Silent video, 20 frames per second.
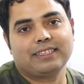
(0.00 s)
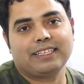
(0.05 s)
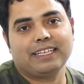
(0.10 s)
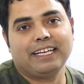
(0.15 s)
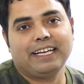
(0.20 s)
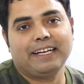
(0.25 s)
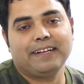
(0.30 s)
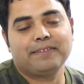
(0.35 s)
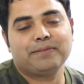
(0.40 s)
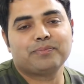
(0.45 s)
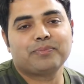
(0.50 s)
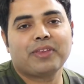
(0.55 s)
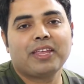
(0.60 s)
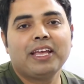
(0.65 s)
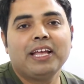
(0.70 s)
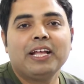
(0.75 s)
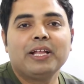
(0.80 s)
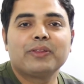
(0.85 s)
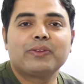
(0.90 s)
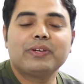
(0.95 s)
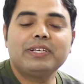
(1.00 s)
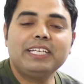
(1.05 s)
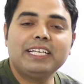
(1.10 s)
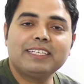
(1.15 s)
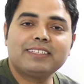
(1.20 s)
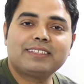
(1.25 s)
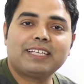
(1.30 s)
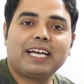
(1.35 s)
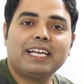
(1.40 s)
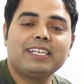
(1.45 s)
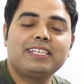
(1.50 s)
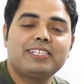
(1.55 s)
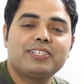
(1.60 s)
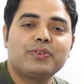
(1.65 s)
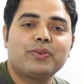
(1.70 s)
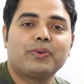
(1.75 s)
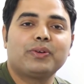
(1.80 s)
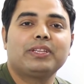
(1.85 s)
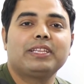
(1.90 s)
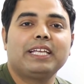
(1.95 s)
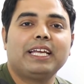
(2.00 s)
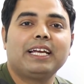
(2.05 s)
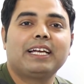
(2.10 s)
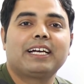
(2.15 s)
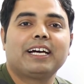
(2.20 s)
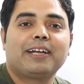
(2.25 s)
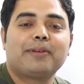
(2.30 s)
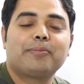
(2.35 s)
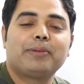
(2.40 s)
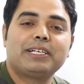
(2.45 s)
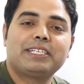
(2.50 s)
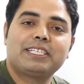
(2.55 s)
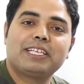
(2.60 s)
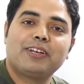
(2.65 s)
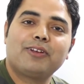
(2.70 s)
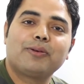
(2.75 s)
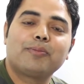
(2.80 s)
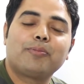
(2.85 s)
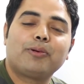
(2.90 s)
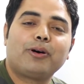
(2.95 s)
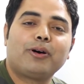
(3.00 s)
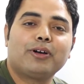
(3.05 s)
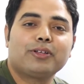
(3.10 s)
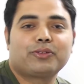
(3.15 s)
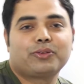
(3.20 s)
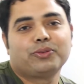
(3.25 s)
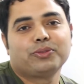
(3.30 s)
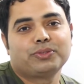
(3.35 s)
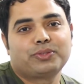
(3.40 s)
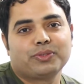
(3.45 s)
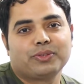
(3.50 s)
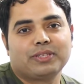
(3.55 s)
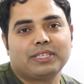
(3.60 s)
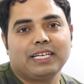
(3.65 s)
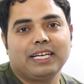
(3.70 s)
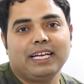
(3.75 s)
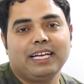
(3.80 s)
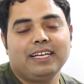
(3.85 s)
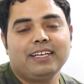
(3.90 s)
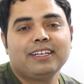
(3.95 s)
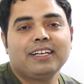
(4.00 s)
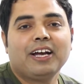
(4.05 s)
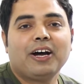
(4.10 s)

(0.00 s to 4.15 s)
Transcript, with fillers: देते हैं तो ये सारी चीज़ों को देख बच्चे लोग बहुत खुश होते हैं